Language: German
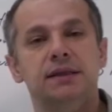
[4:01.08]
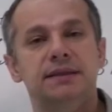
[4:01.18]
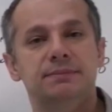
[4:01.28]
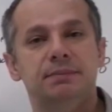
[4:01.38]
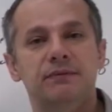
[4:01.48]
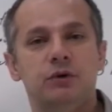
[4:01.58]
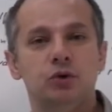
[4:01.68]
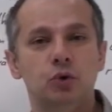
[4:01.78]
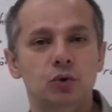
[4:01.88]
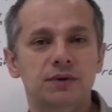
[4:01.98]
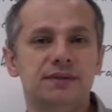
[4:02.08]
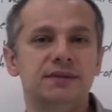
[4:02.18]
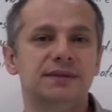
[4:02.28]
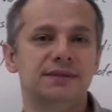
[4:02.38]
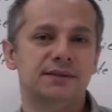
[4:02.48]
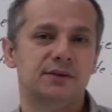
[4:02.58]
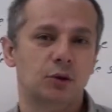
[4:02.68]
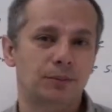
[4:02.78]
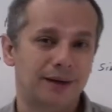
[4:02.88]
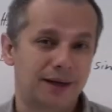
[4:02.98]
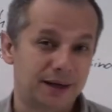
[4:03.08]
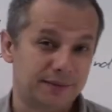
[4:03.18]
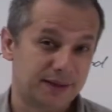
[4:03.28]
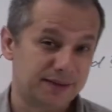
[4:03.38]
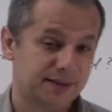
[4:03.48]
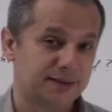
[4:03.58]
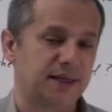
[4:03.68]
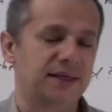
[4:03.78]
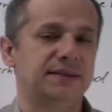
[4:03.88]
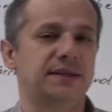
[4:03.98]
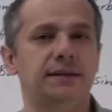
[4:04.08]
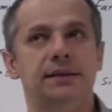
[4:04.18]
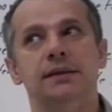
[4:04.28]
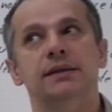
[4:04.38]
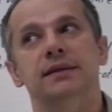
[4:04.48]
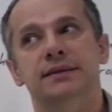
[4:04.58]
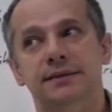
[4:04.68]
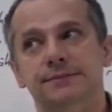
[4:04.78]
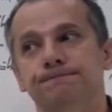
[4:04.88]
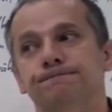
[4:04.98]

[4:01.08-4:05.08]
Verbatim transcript: Test, beim Wort höchstens ist es normalerweise ein rechtsseitiger Test.